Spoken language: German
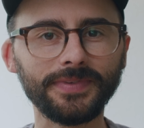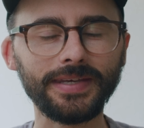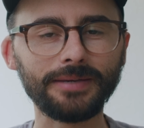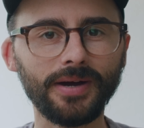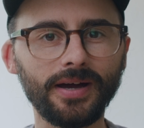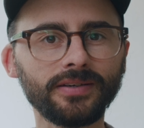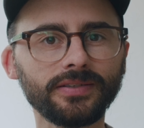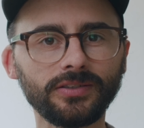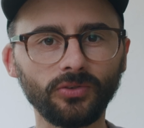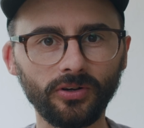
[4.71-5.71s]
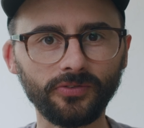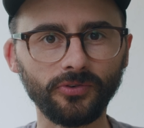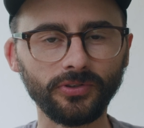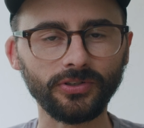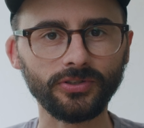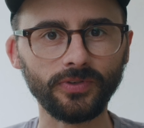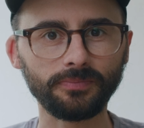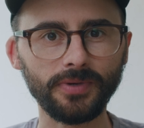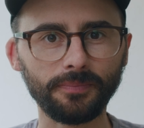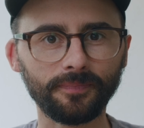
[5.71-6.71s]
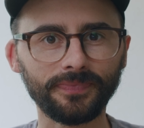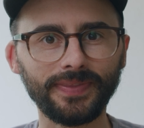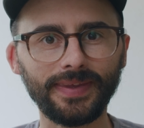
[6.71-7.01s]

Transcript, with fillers: Thema Stock Footage widmen.